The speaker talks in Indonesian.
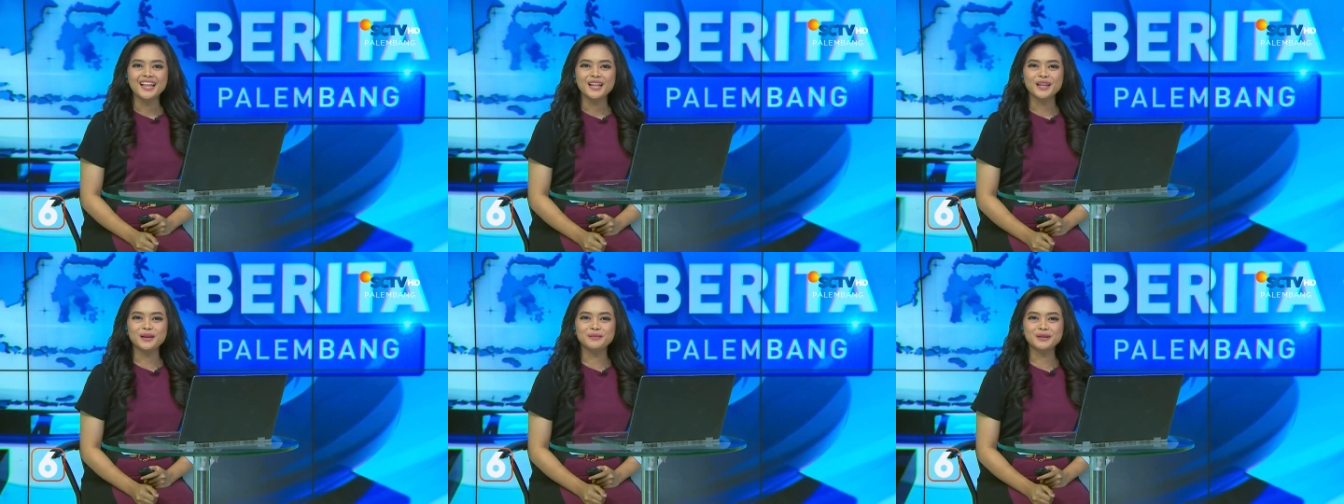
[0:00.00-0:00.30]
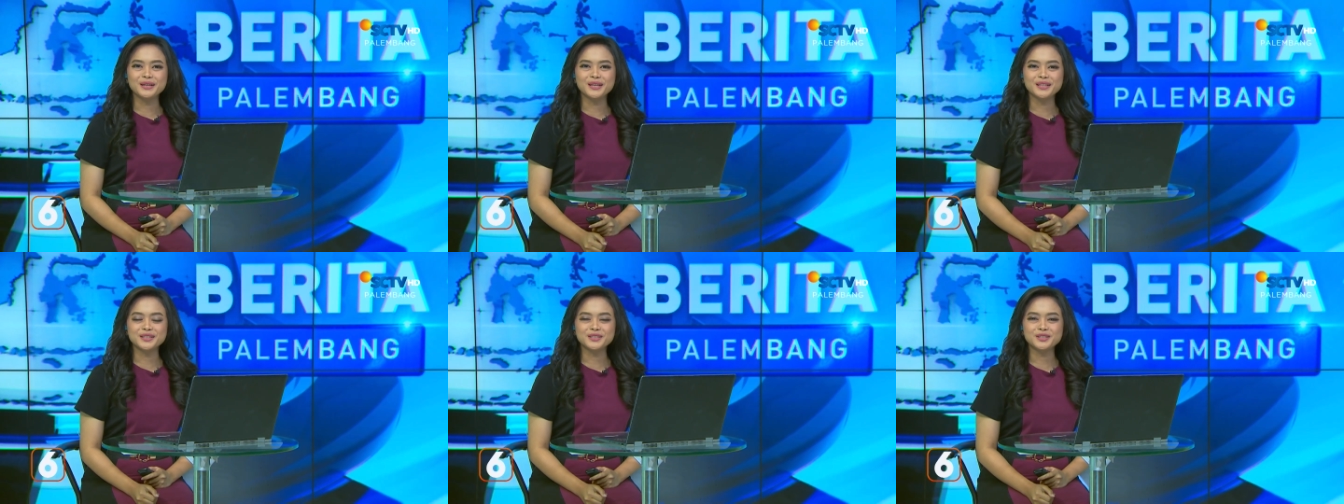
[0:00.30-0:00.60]

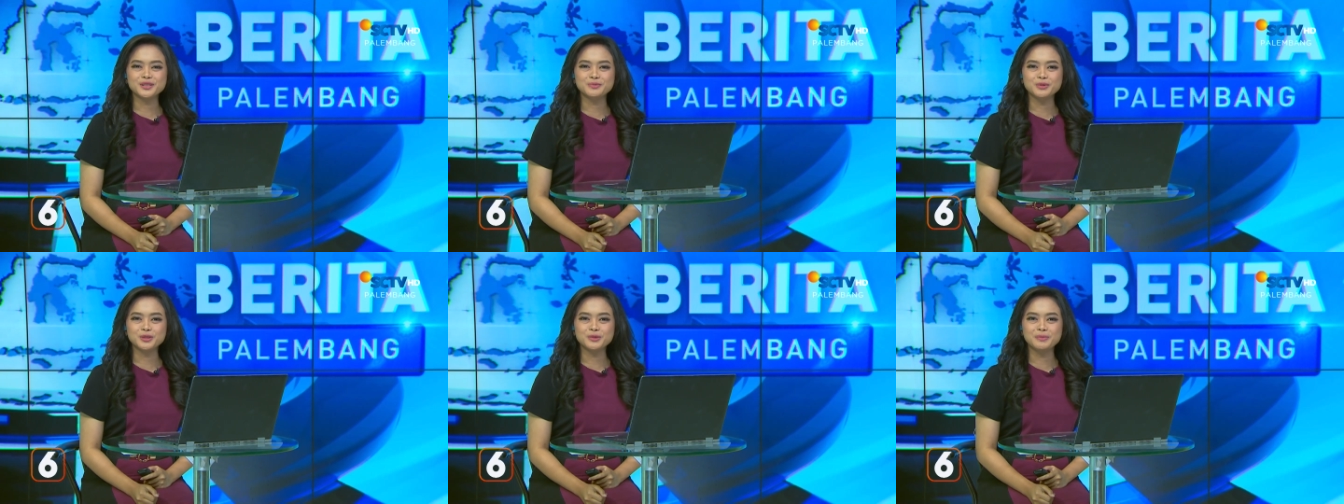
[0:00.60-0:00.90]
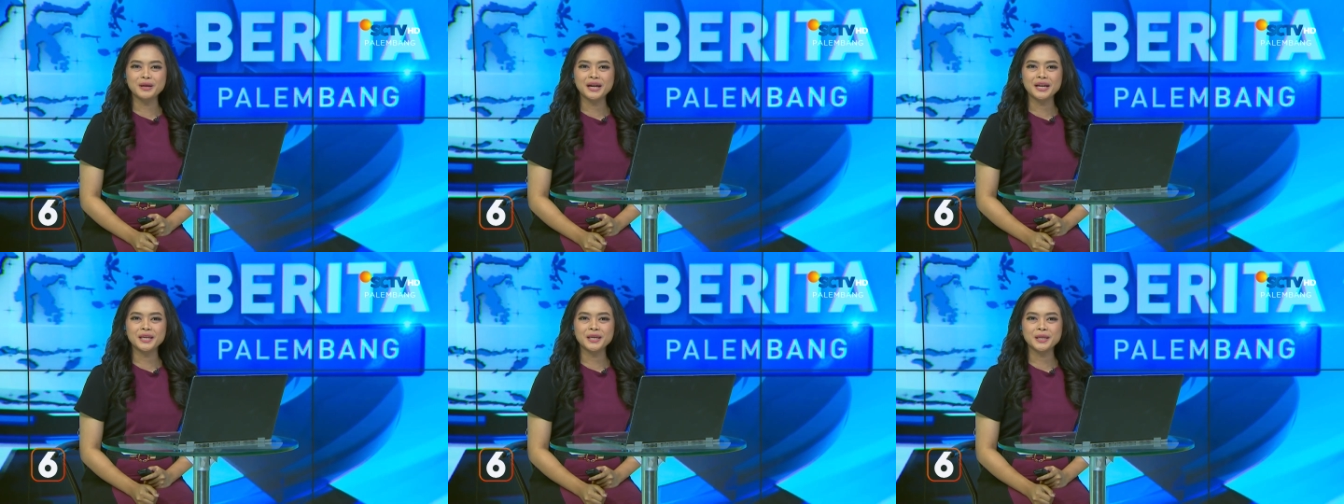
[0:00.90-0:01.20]
Laporan tersebut
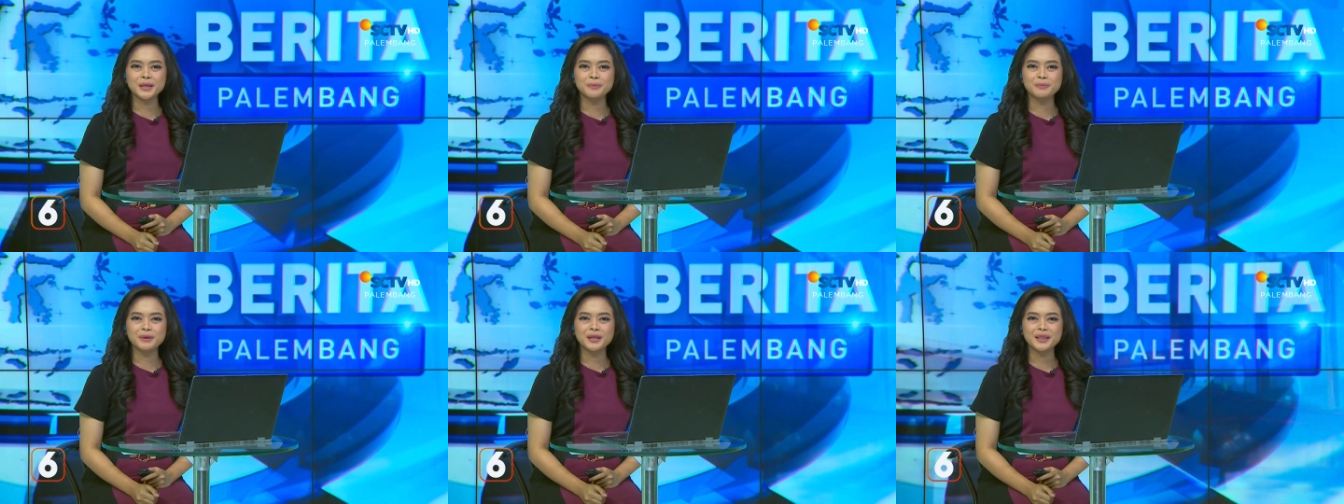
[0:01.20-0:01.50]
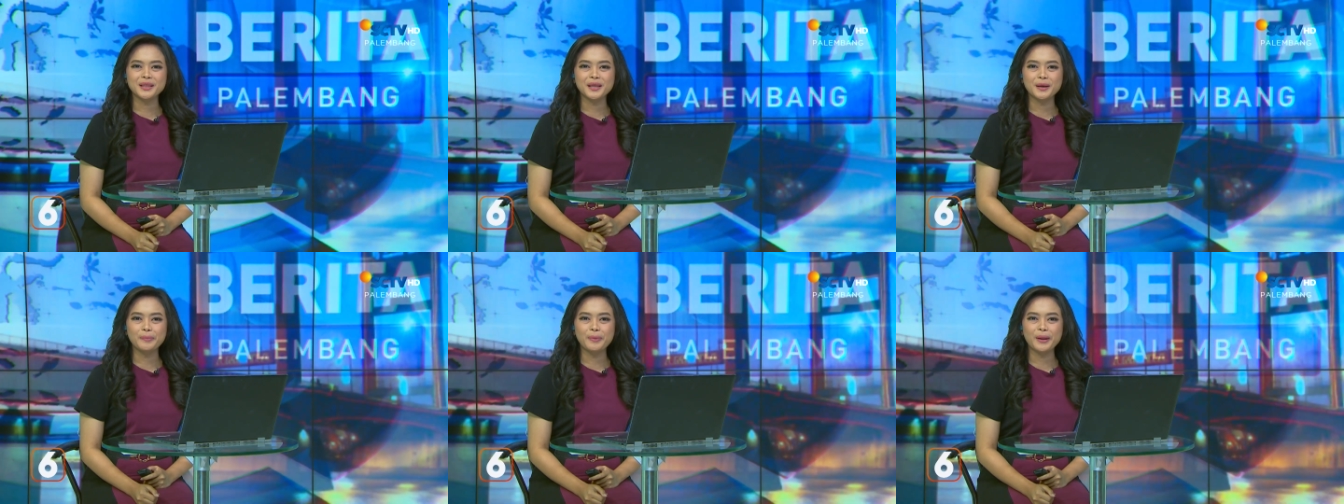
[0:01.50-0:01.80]
mengakhiri
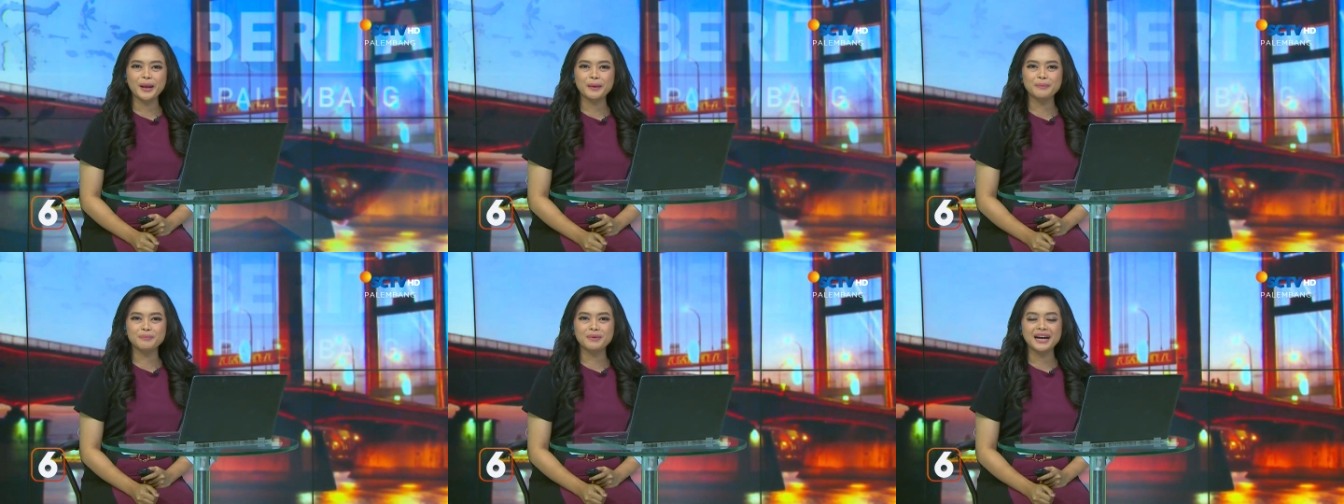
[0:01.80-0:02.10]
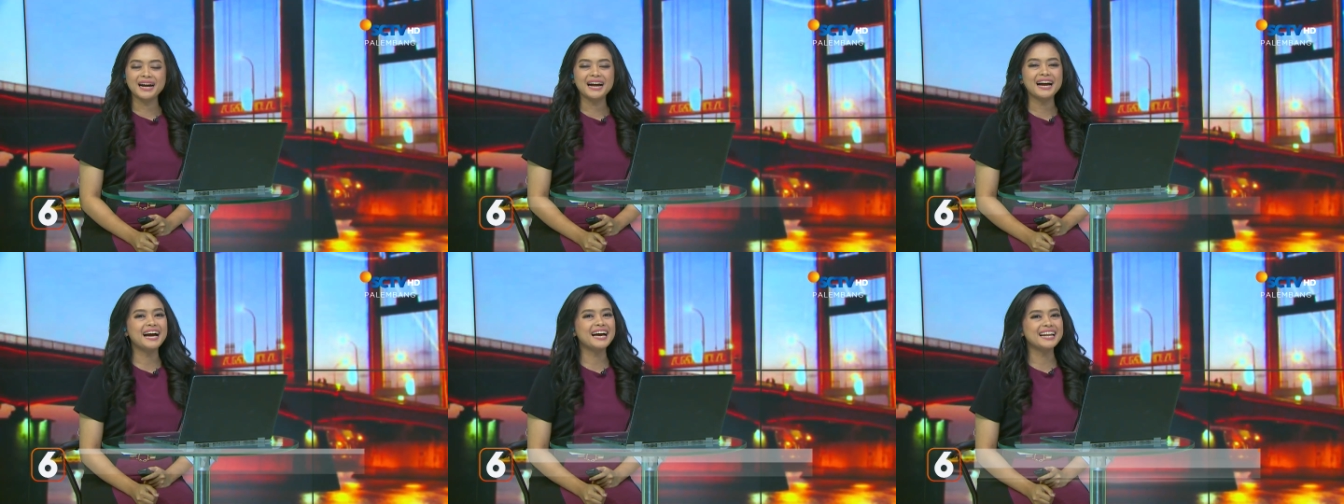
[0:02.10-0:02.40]
berita
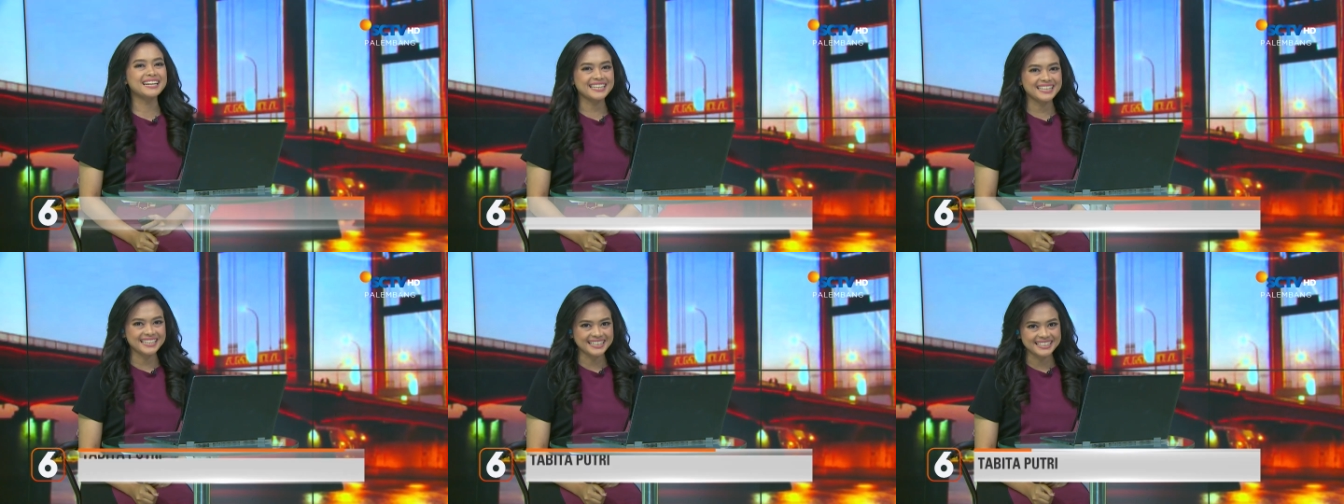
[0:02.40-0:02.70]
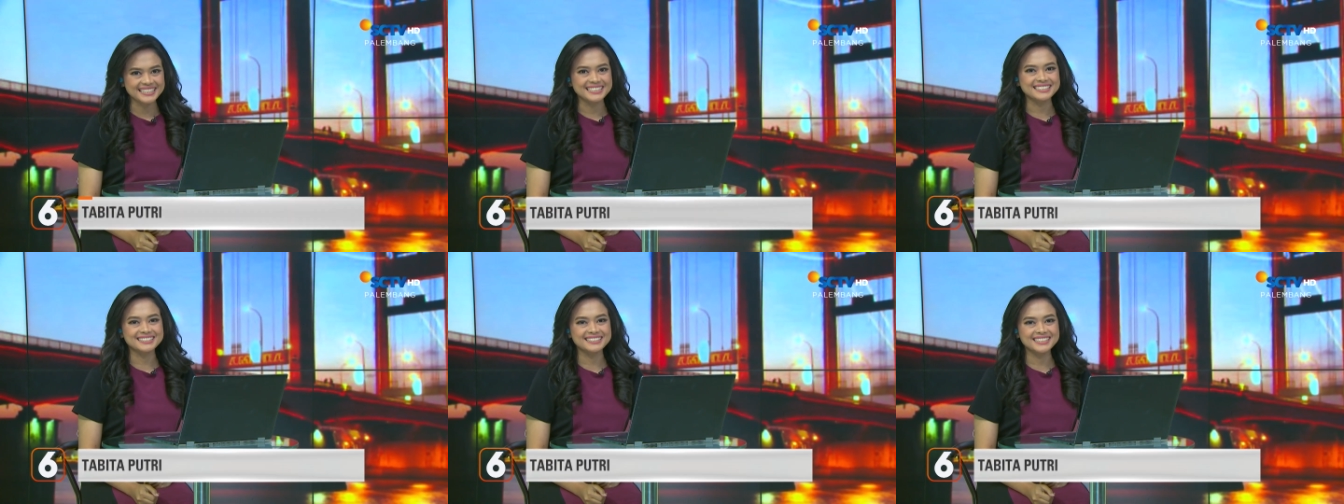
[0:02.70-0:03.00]
Palembang hari ini.